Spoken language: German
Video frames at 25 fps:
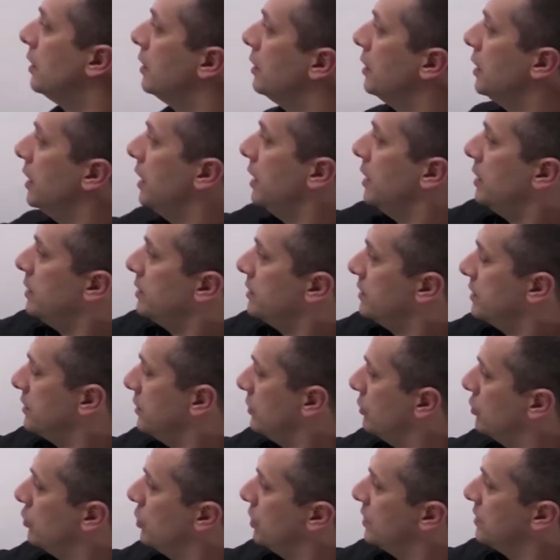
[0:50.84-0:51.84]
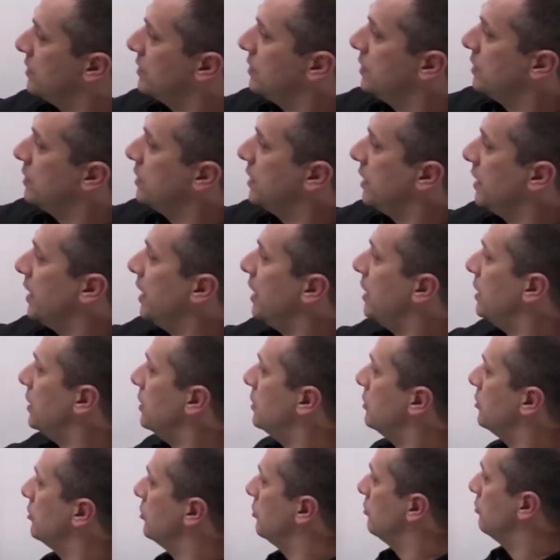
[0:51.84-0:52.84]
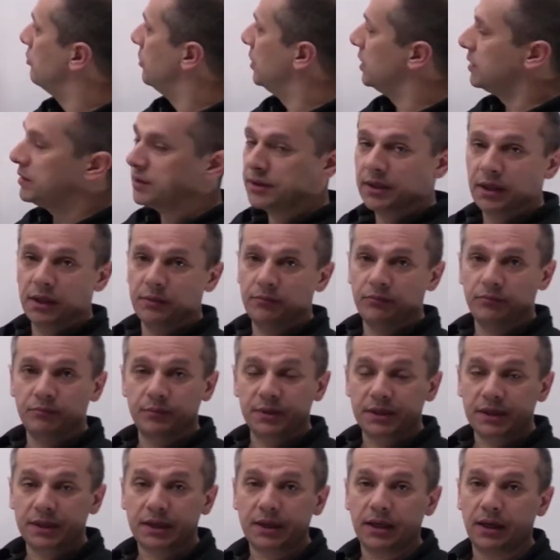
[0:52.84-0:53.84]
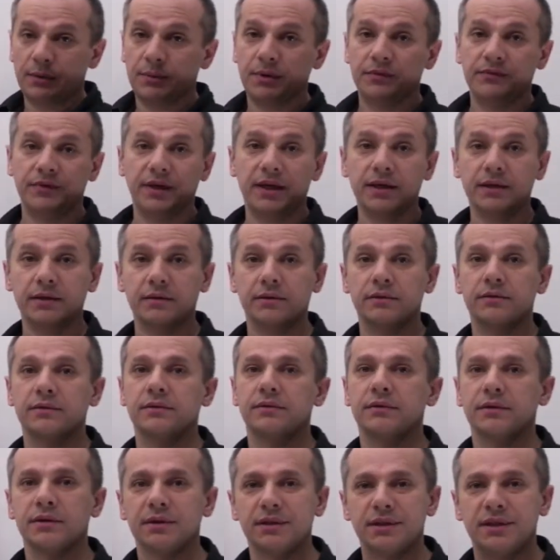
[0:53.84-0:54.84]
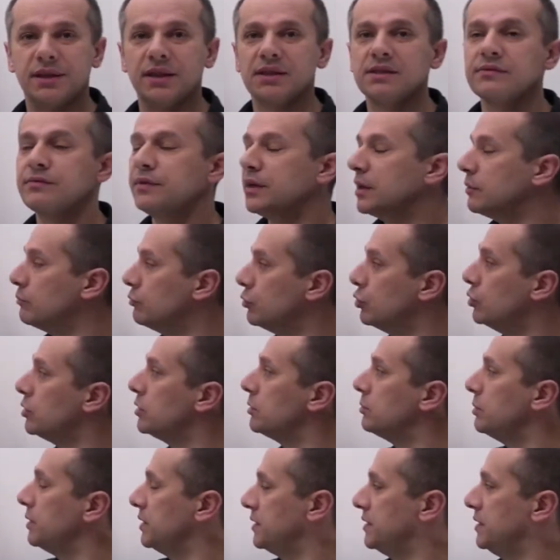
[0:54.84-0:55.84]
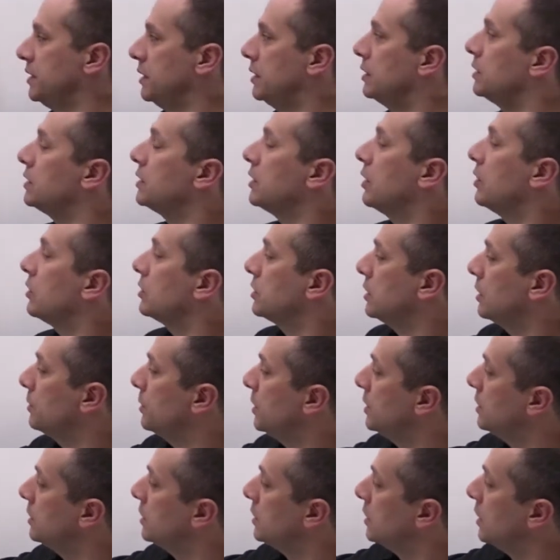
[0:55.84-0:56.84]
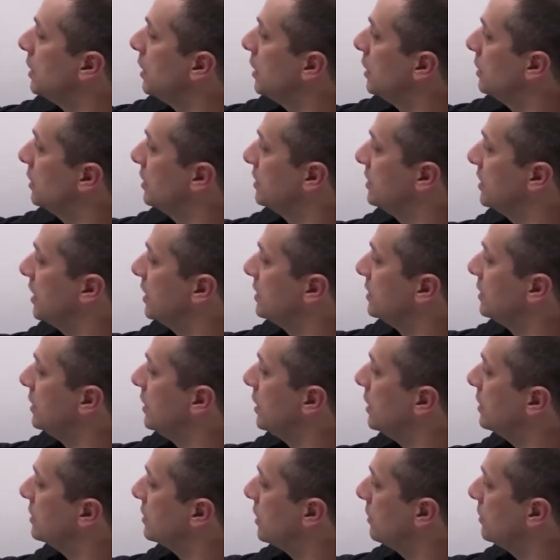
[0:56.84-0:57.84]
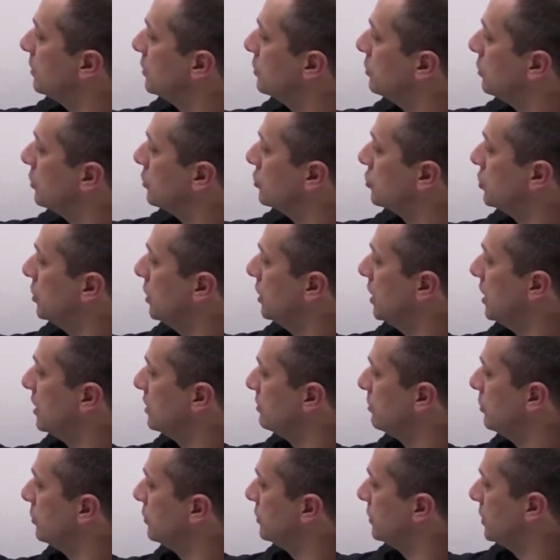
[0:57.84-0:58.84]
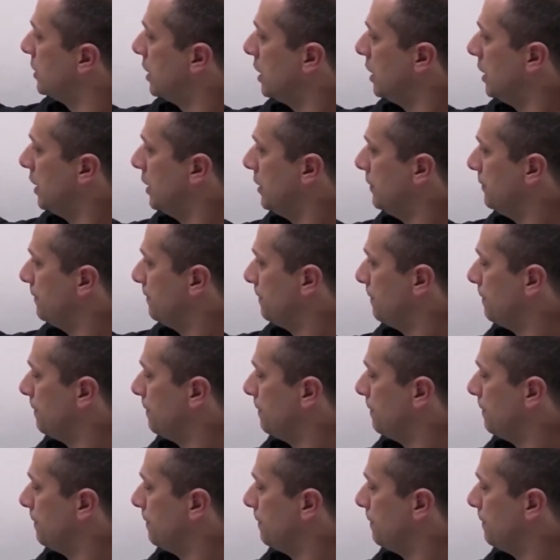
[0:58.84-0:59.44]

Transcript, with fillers: Links kürzt sich der Nenner mit, dem, mit der Klammer weg, deswegen multipliziere ich auch damit. Das heißt, links habe ich nur noch stehen x plus 3.